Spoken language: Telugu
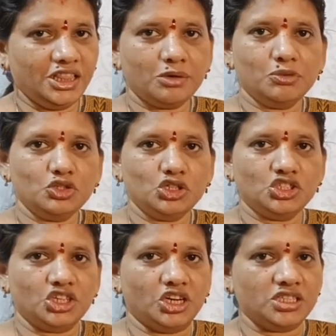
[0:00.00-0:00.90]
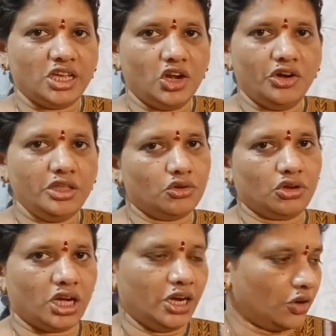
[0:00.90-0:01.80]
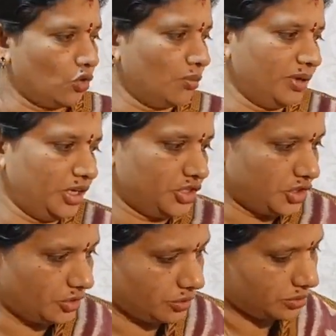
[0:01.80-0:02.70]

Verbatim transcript: ఇంతకుముందు చూపించిన డిజైన్లోనే ఇది ఒక కలర్ కాంబినేషన్